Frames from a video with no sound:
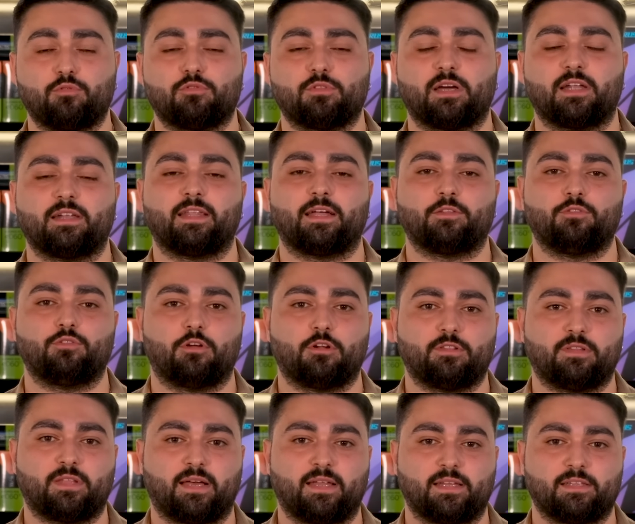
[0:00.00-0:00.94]
bunlardan
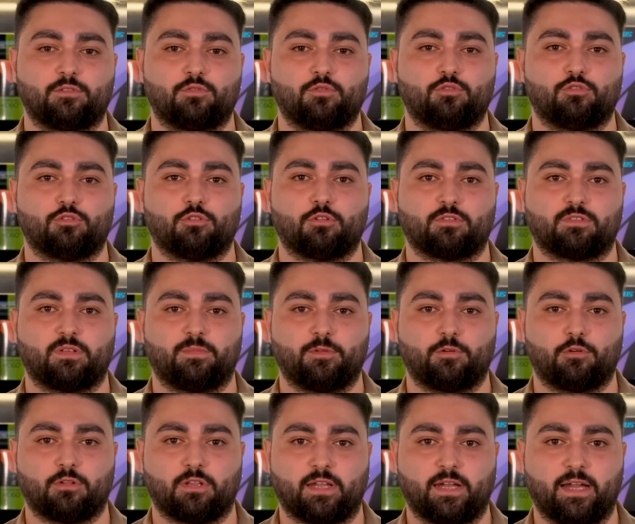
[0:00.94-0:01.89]
4 tanesi
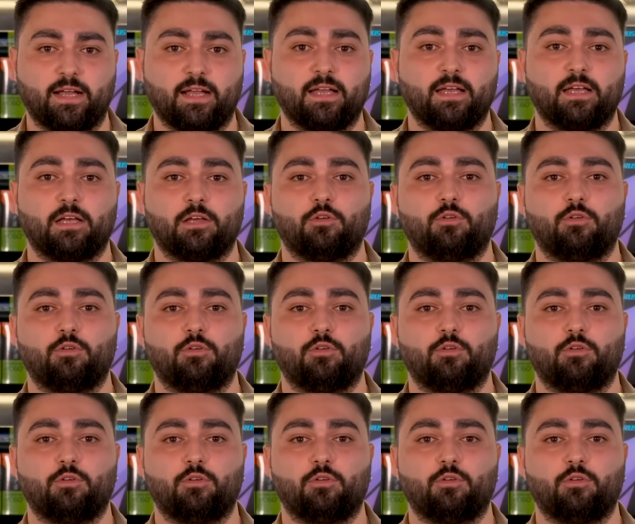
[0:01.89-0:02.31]
3.1 olarak